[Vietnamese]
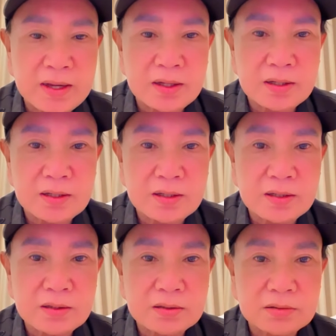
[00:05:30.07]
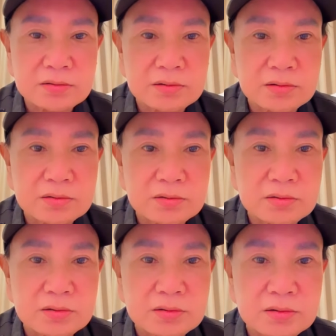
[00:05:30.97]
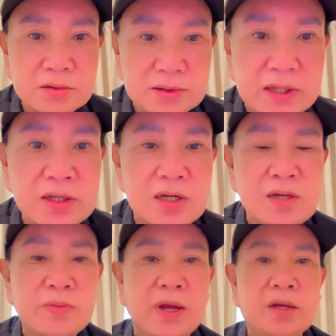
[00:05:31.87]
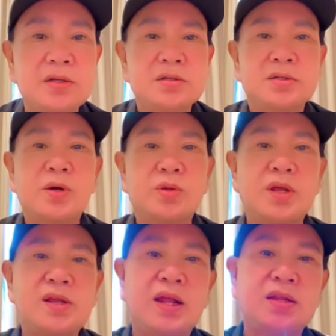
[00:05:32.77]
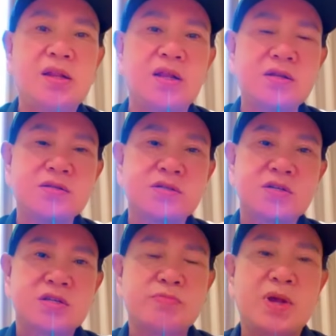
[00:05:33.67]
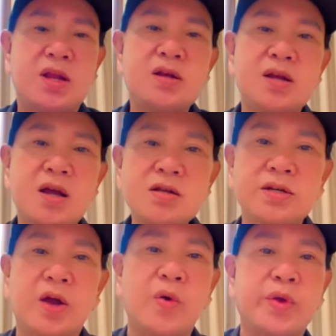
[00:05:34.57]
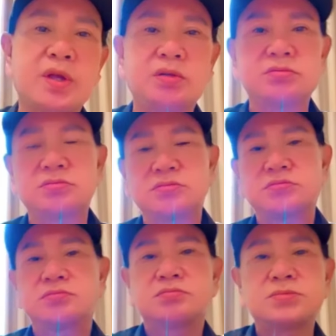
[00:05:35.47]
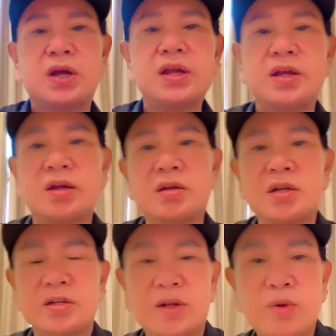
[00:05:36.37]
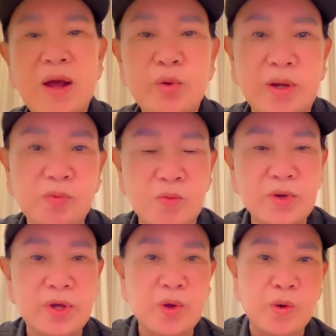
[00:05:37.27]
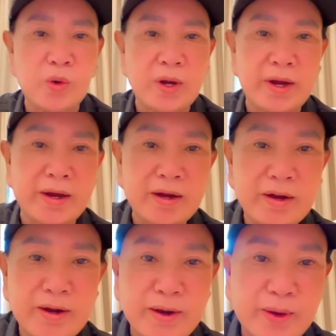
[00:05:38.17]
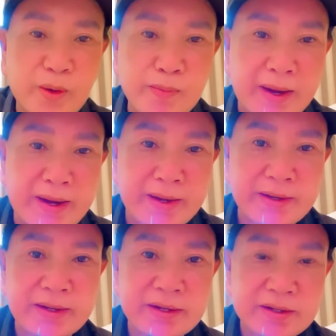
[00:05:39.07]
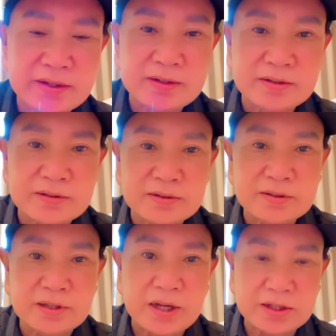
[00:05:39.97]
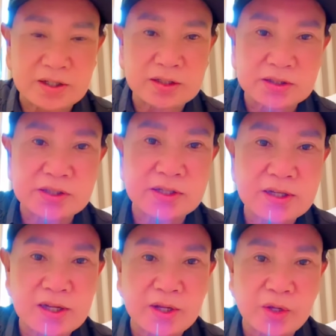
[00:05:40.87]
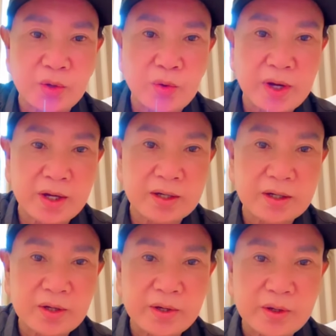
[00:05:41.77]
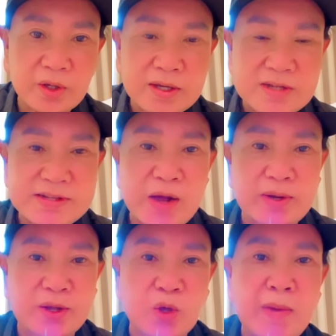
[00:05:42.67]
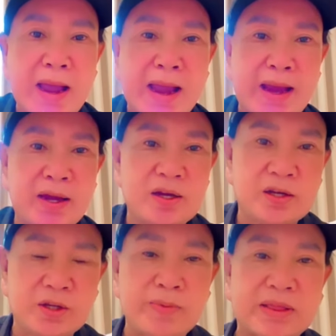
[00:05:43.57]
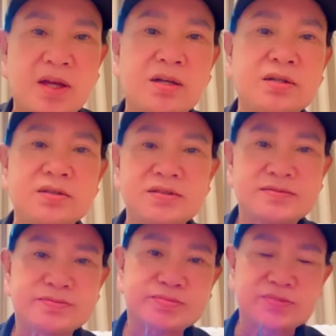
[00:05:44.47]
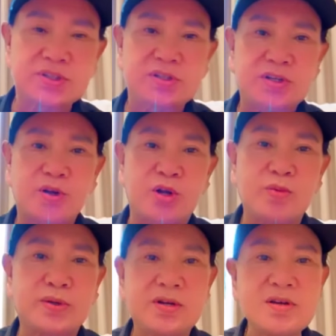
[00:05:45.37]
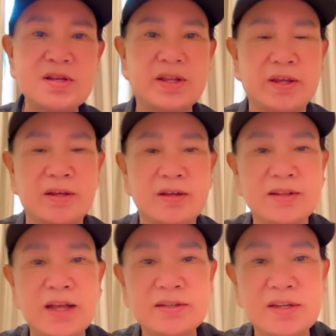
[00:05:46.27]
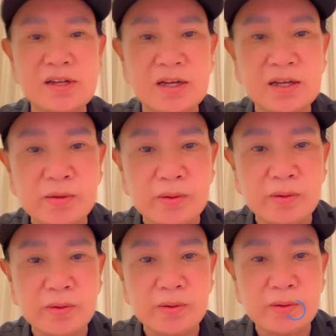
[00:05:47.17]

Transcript: mà bằng là thanh linh không thanh linh không mà đầu tiên thanh với linh nhưng mà lớn lớn rồi á mới à, lâu lâu thì ông cũng kêu à, kêu mày à, thường thường á là kêu à, sau này kêu bà kêu bà tư còn lúc trước á, thì thanh với linh